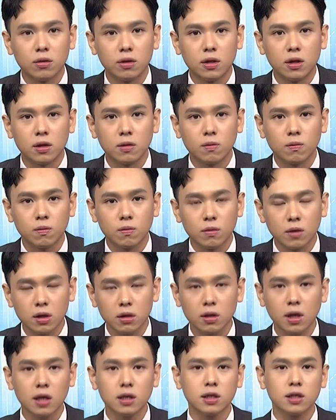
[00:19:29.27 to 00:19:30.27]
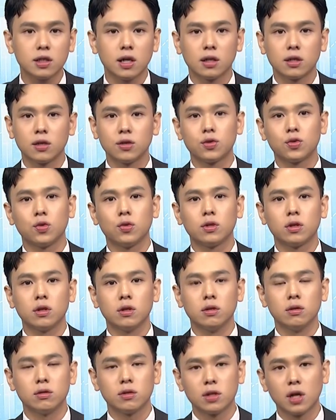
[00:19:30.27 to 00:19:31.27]
一点。但是大家常在说
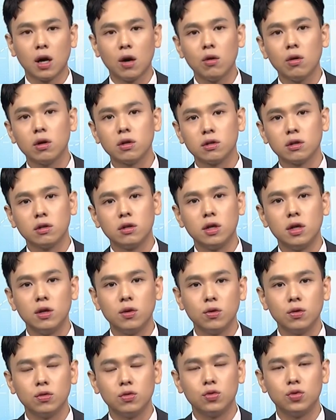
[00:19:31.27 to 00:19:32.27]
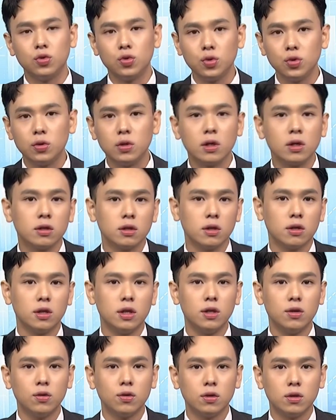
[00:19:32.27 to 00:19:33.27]
的超额的利润、巨额的
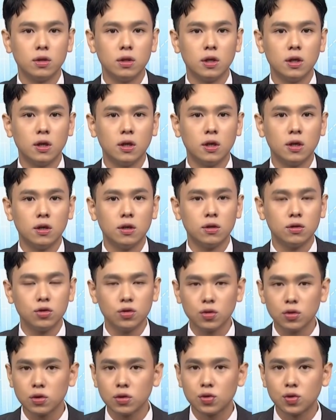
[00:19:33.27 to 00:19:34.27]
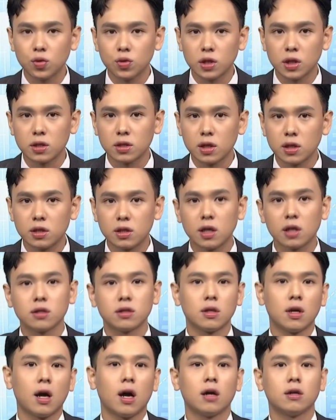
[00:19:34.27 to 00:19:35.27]
利润，就是出现在这样
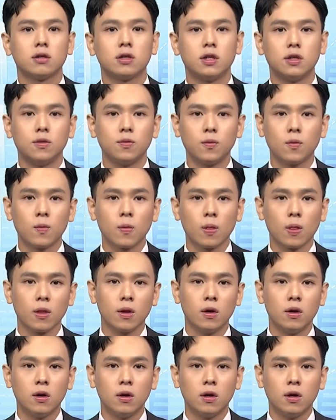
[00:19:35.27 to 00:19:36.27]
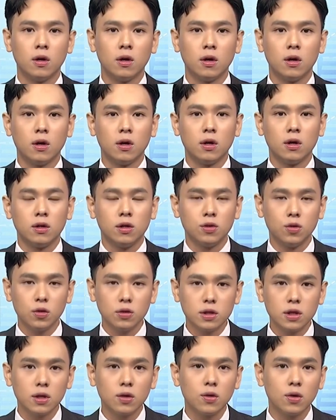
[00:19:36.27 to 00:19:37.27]
子的行情。你说
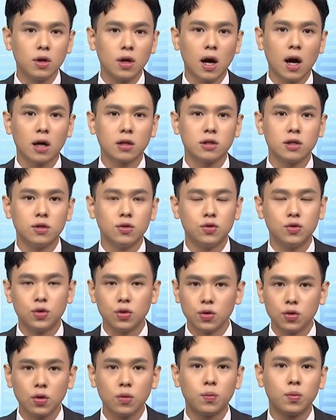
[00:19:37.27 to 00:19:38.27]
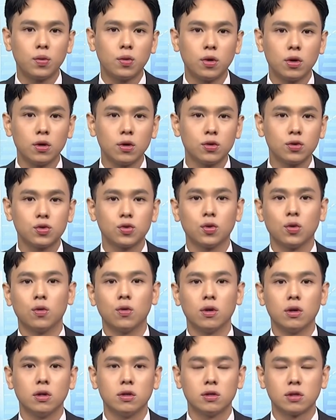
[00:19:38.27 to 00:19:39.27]
正规的行情绝对不会有所
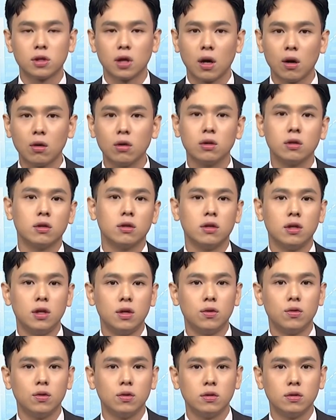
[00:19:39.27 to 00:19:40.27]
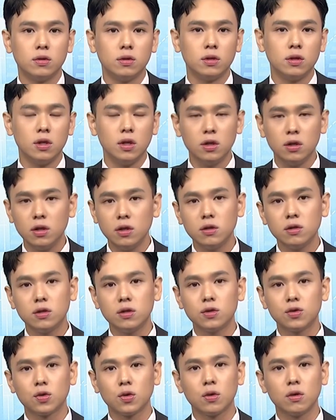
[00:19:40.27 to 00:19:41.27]
谓超额的利润，一定
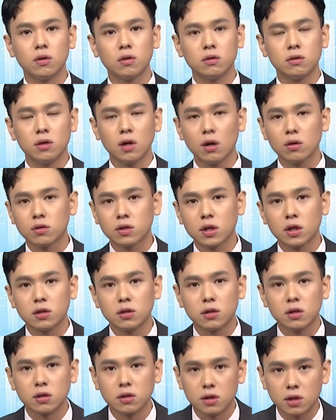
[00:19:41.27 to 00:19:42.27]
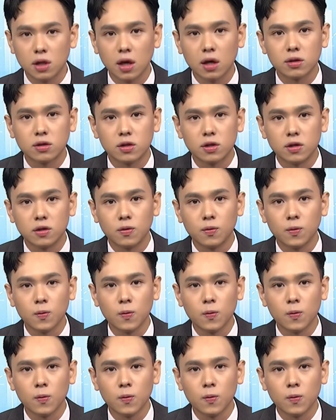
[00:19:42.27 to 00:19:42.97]
是说要趁着这样子